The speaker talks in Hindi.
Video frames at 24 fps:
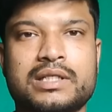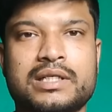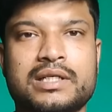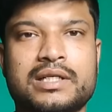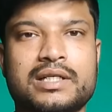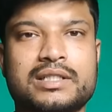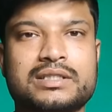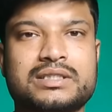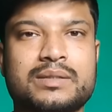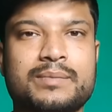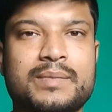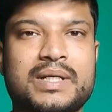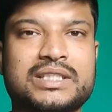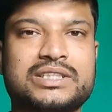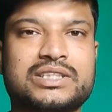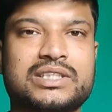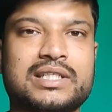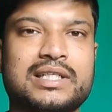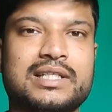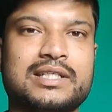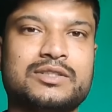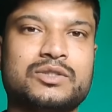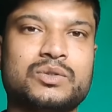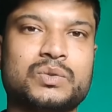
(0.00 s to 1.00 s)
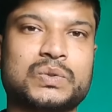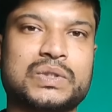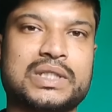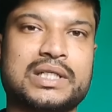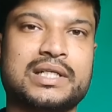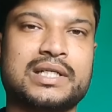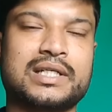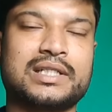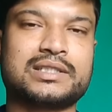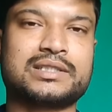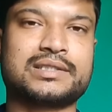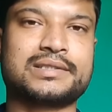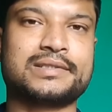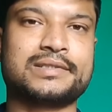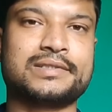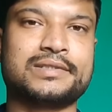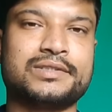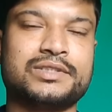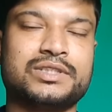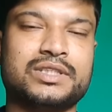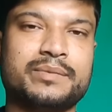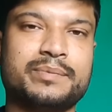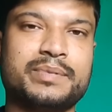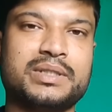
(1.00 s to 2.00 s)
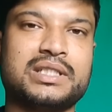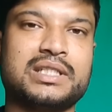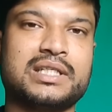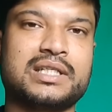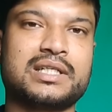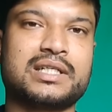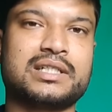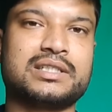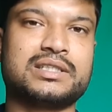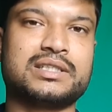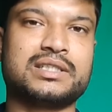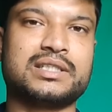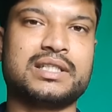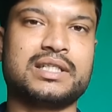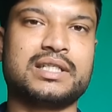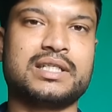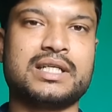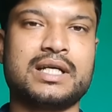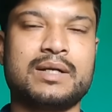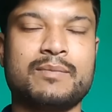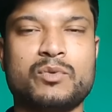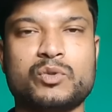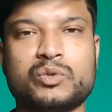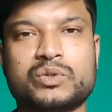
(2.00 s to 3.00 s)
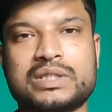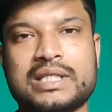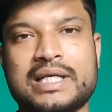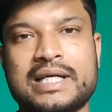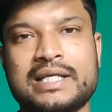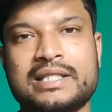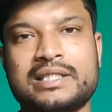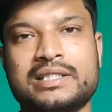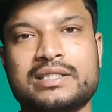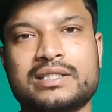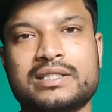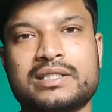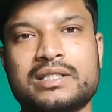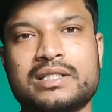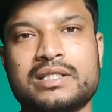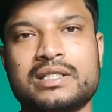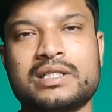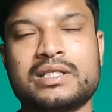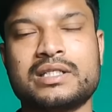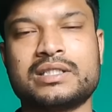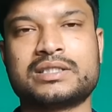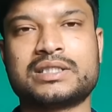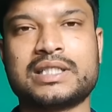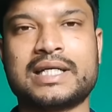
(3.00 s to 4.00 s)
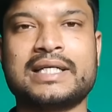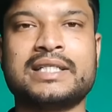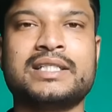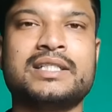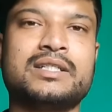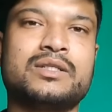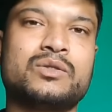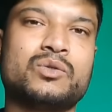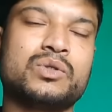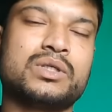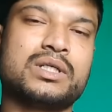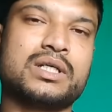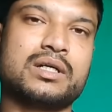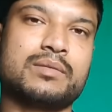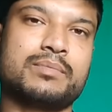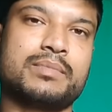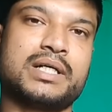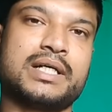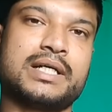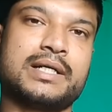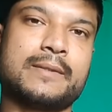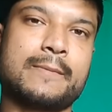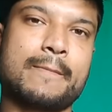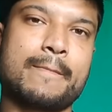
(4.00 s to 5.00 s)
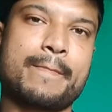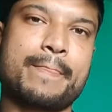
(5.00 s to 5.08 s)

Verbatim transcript: धनगर समाज के लिए जो संघर्ष जेपी धनगर जी ने किया वो शायद शायद ही कोई कर पाए